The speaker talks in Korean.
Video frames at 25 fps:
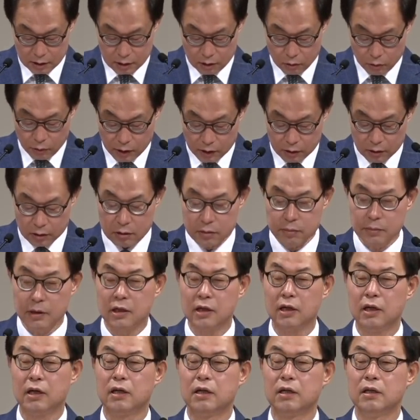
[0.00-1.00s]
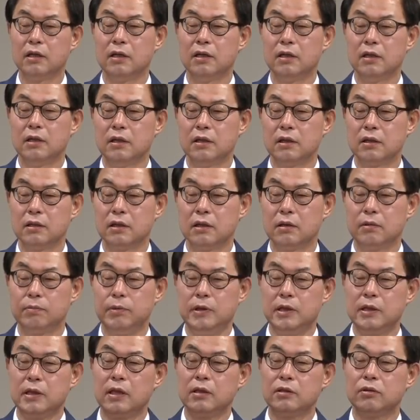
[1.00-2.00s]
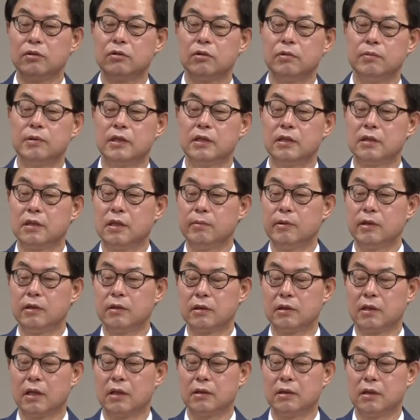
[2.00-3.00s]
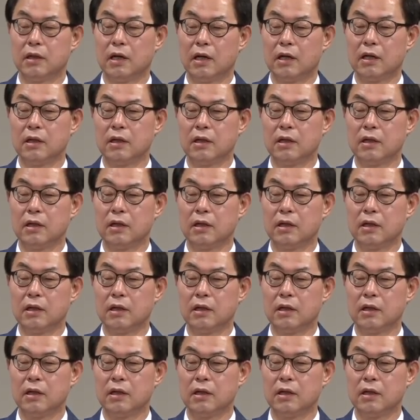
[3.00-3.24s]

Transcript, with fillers: 그 왜 그렇습니까? 그 피상적으로 믿기 때문에 그렇다는 거예요.